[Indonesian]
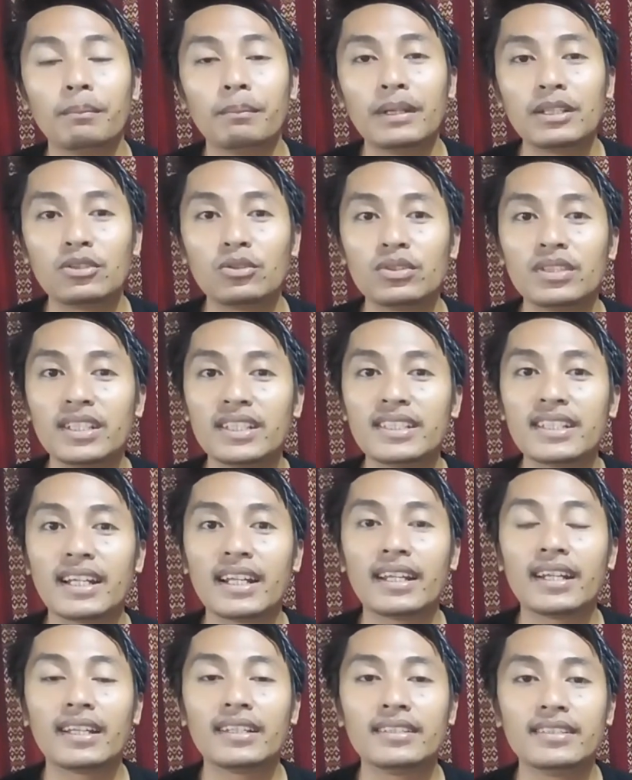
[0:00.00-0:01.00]
Mencuci
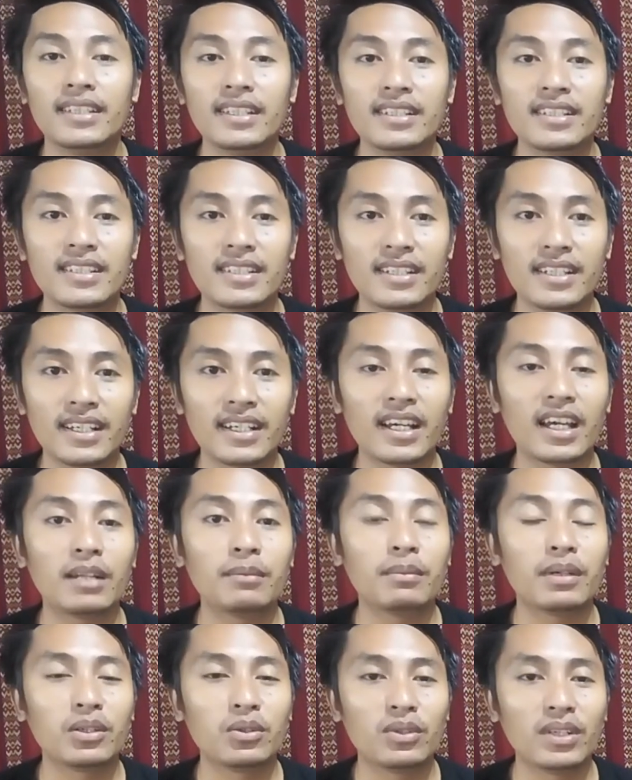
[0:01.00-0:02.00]
celana jeans
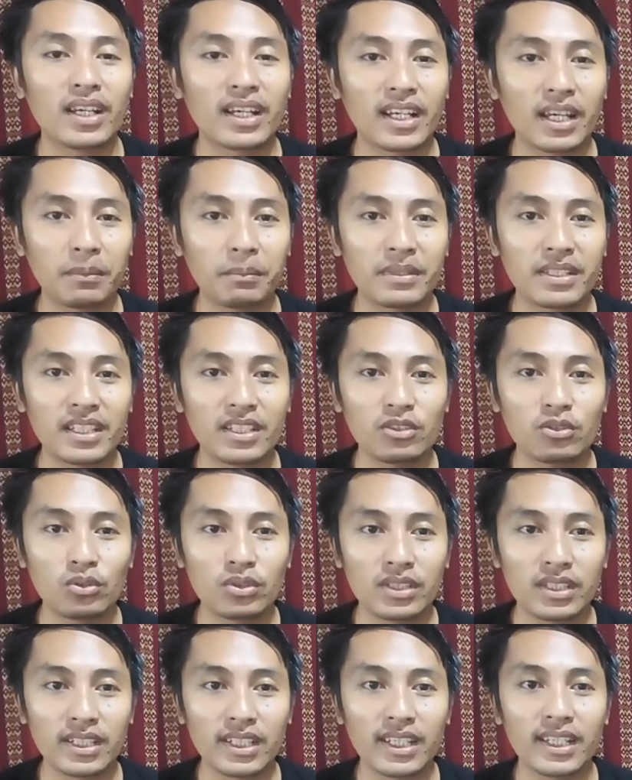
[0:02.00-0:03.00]
dengan menggunakan mesin
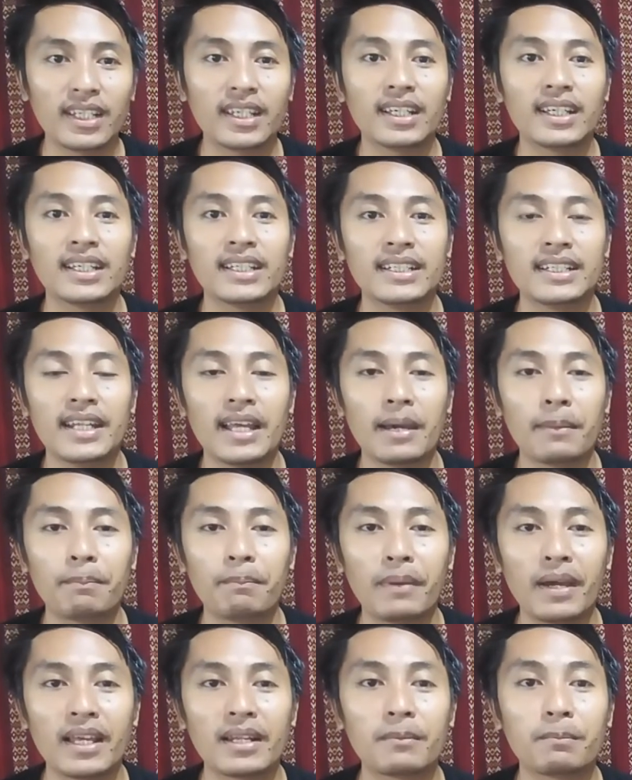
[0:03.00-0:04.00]
cuci
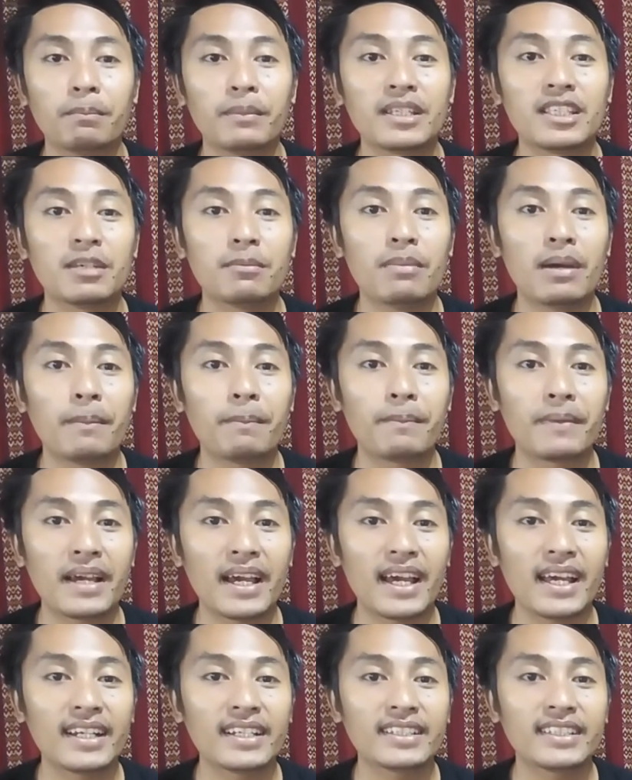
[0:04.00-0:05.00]
dapat
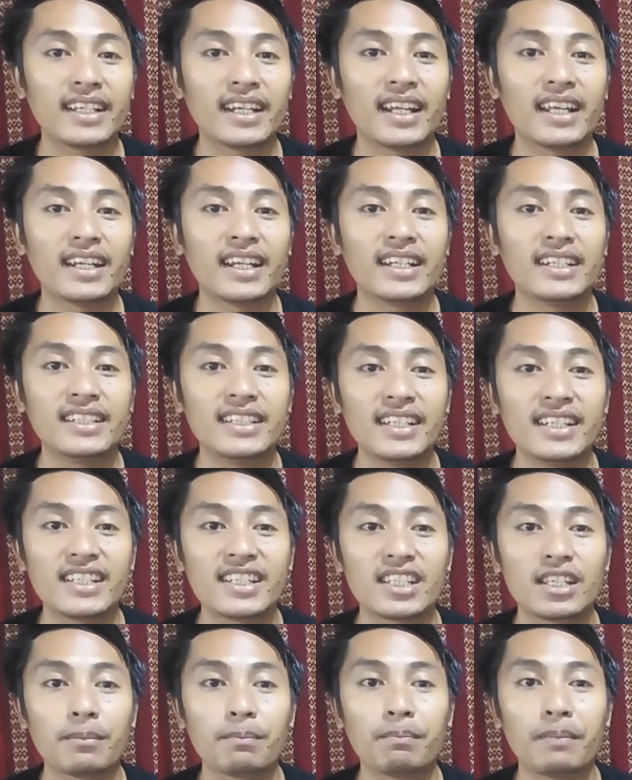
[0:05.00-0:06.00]
menyebabkan celana
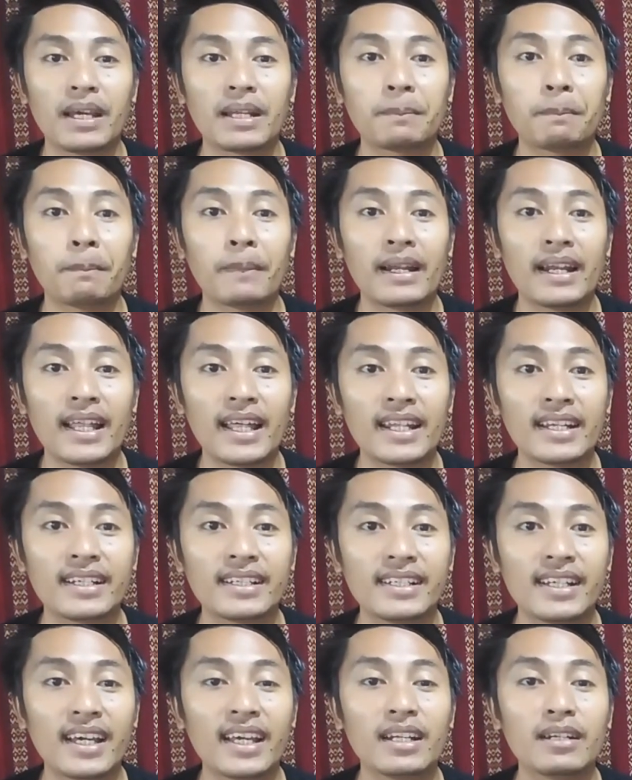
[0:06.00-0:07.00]
jeans cepat melar
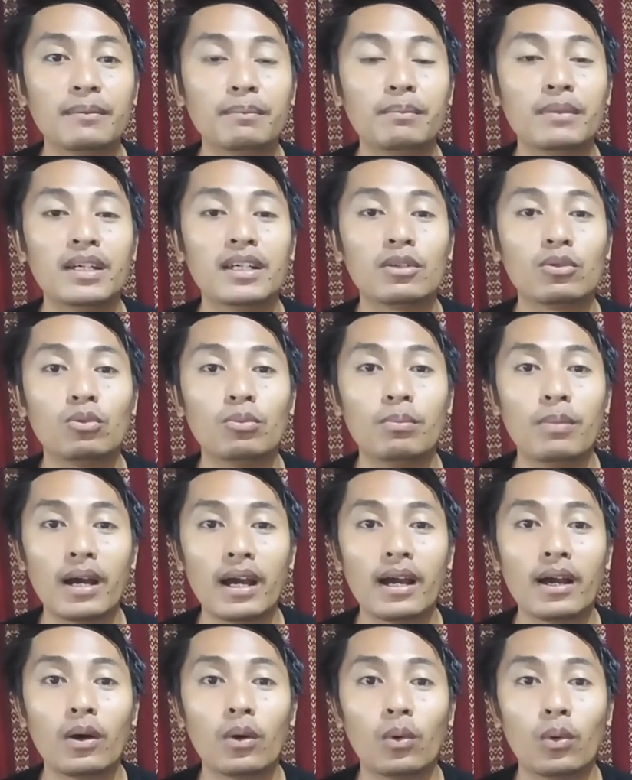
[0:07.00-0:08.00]
dan
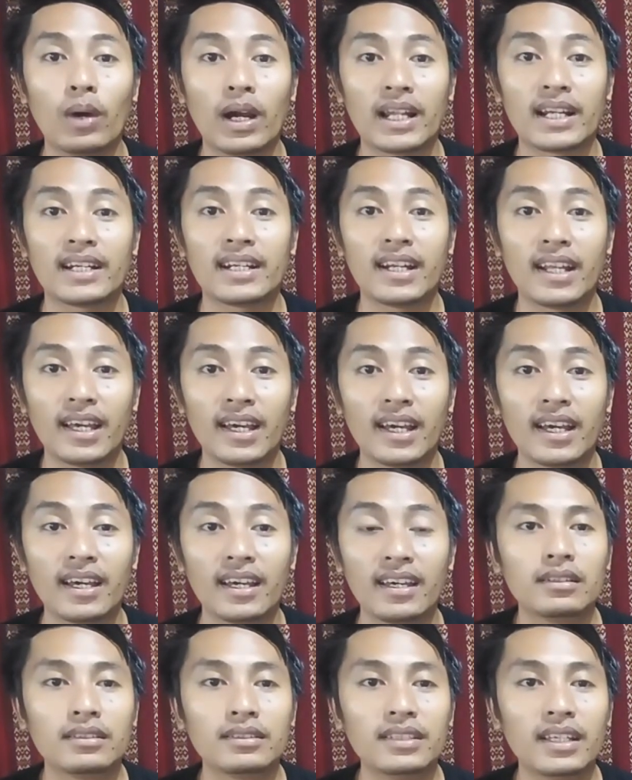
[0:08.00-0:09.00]
berubah warna.
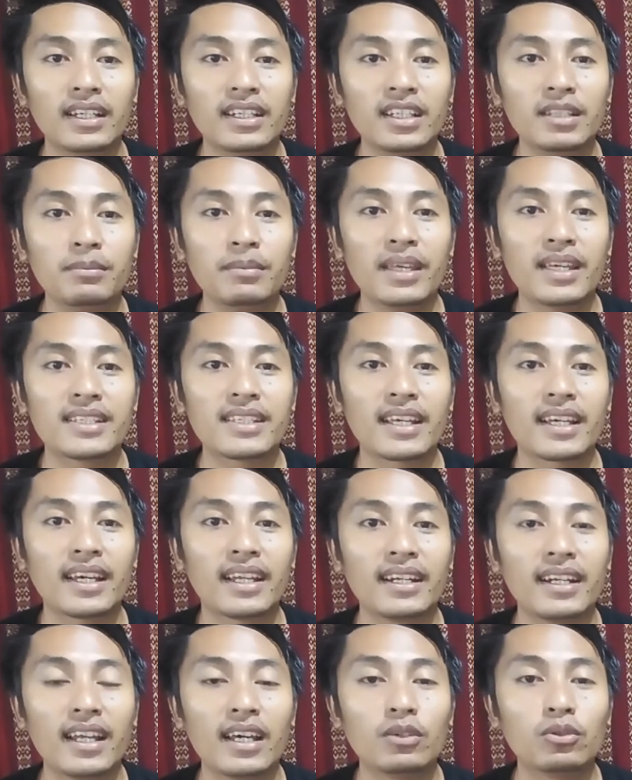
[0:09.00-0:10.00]
Jadi
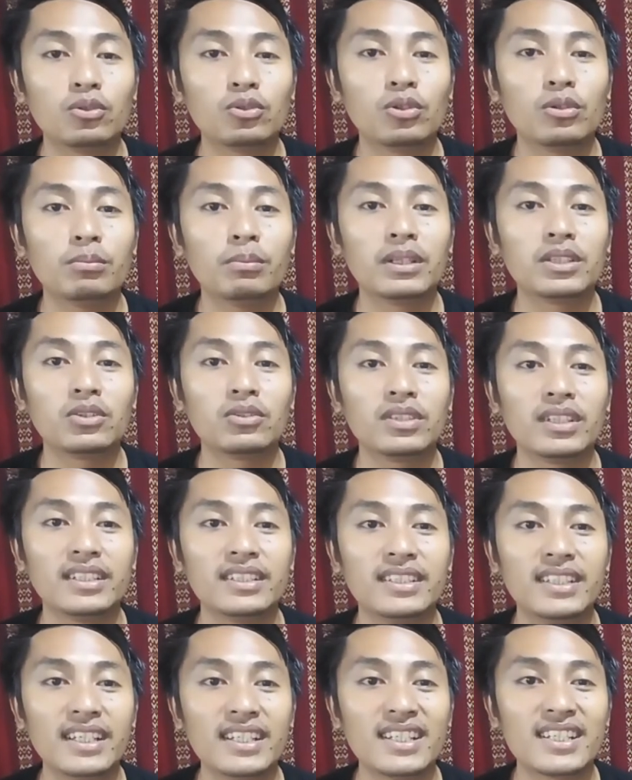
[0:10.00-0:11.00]
biasakanlah untuk
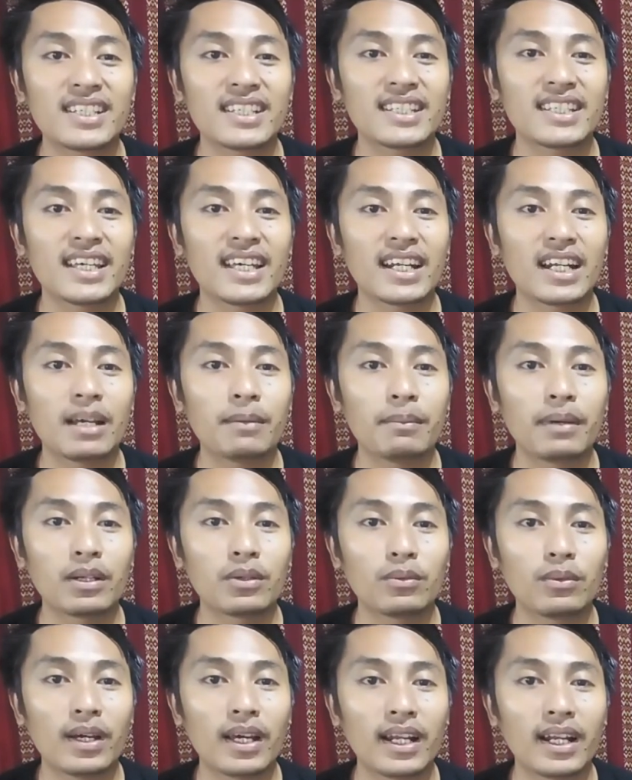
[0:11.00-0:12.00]
mencuci jeans secara
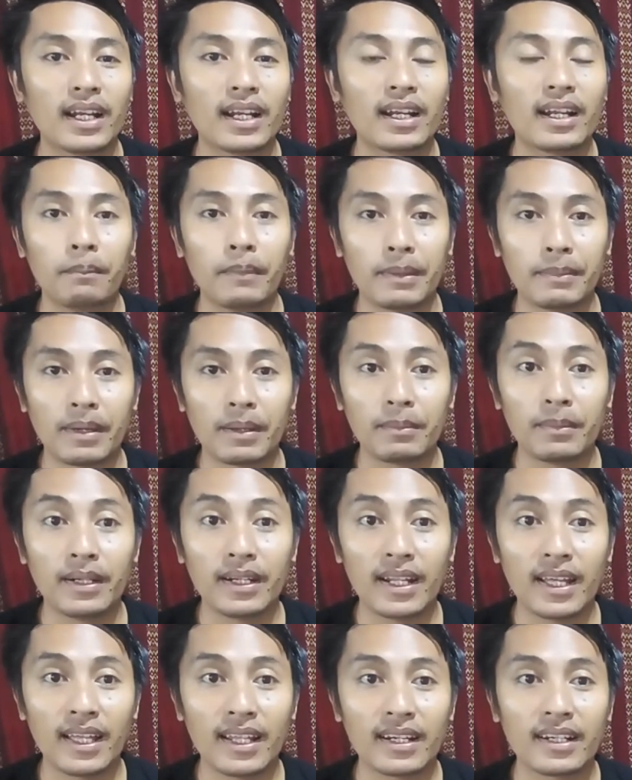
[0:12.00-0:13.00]
manual. Memang
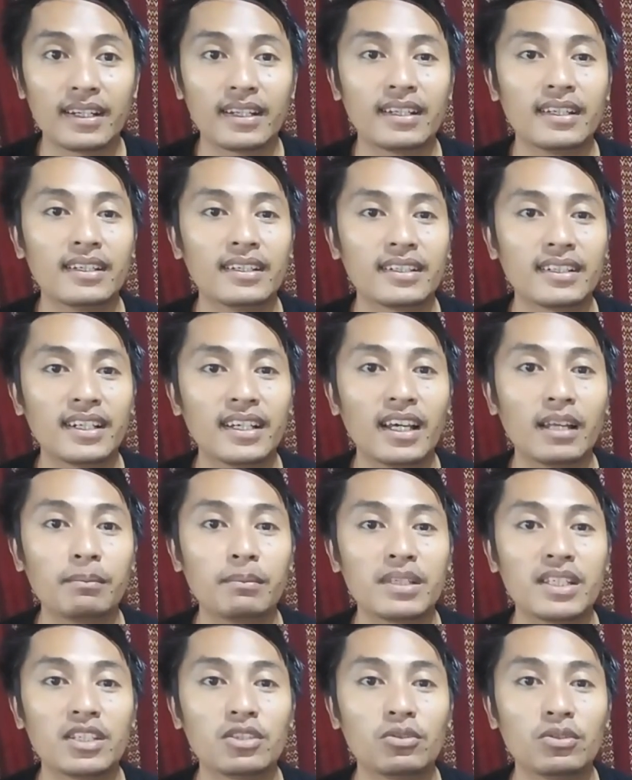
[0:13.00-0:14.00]
benar,
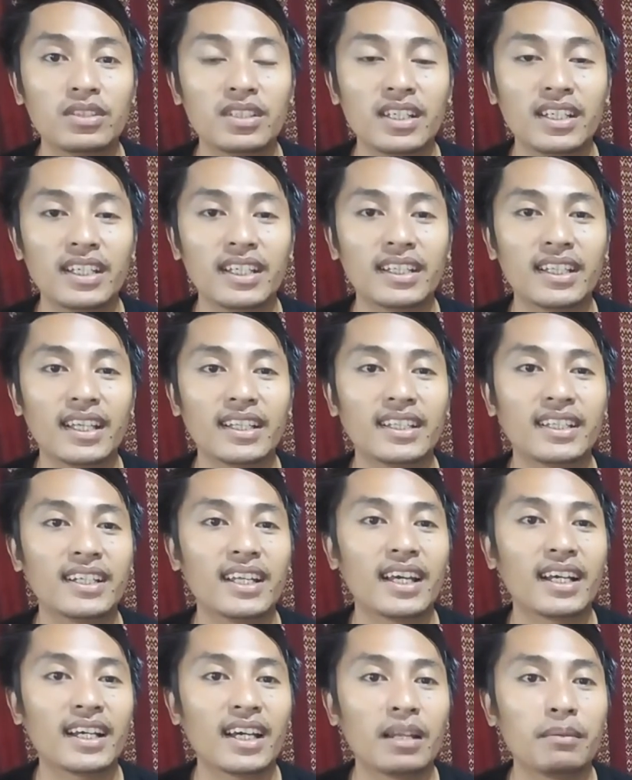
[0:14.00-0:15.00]
dengan mesin cuci kita
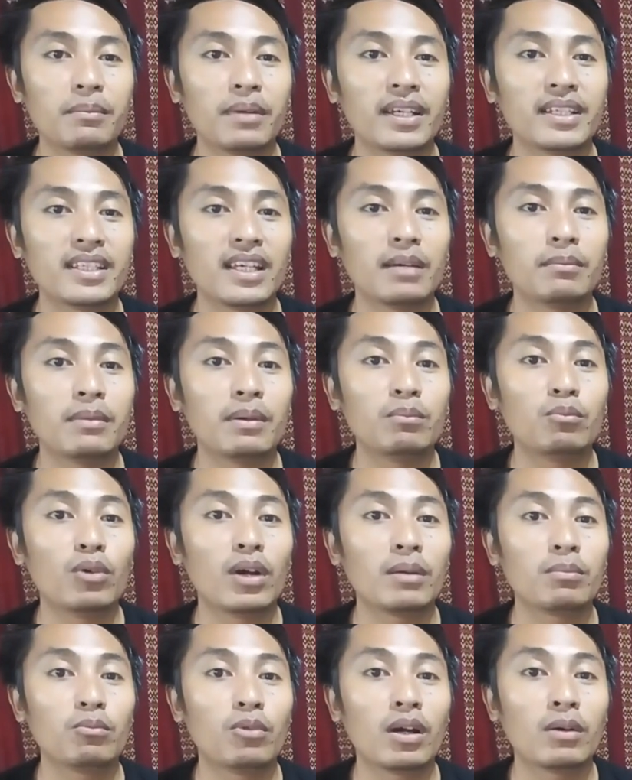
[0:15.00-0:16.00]
tidak akan banyak
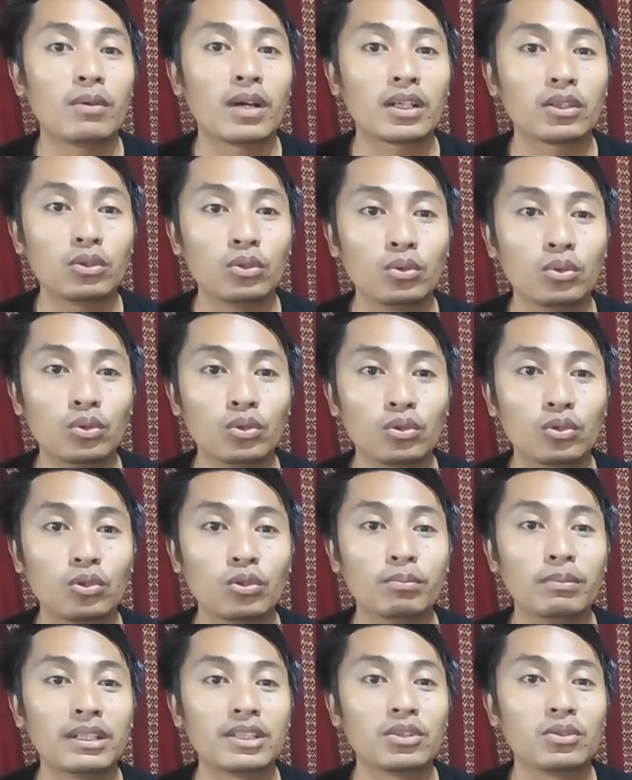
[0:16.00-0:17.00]
membuang-buang waktu
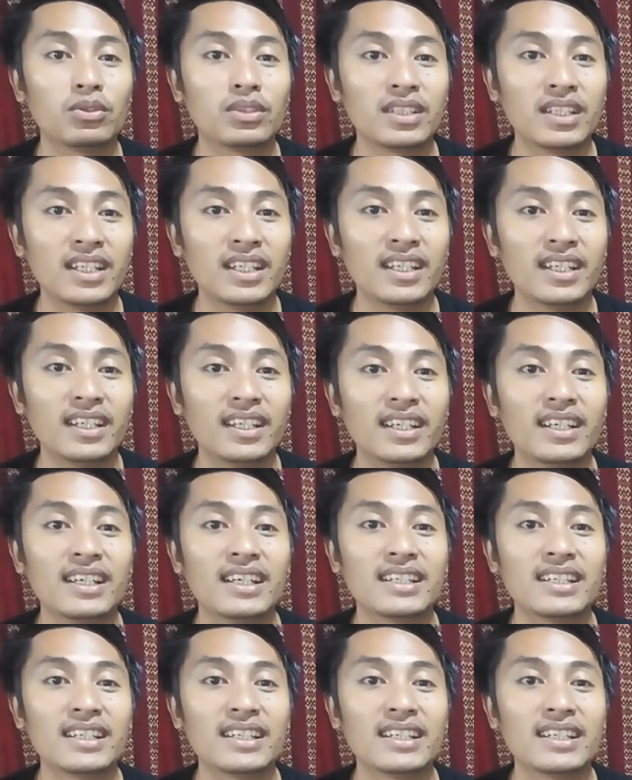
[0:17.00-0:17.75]
untuk mencuci.